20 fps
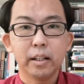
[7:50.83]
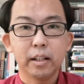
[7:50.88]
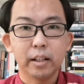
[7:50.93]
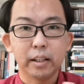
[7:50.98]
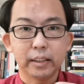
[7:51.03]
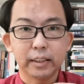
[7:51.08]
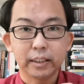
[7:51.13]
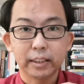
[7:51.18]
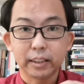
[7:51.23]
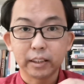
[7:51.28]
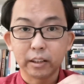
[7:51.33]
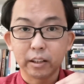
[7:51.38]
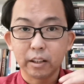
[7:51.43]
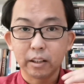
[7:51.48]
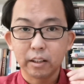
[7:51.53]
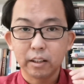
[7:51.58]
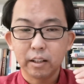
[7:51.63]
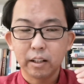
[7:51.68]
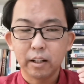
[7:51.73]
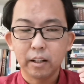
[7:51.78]
可以是
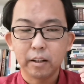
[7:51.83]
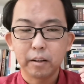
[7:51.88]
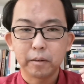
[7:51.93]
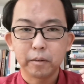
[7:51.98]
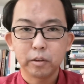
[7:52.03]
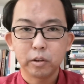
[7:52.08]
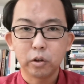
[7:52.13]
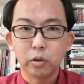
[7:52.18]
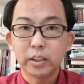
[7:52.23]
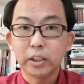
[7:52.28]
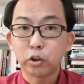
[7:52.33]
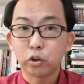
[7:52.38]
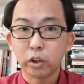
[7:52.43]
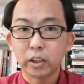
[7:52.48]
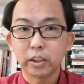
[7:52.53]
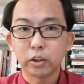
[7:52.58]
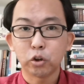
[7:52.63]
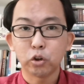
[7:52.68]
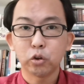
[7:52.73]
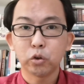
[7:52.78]
指呃，有些
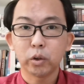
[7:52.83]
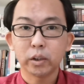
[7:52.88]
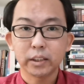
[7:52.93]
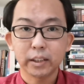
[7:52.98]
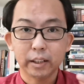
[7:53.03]
学者就说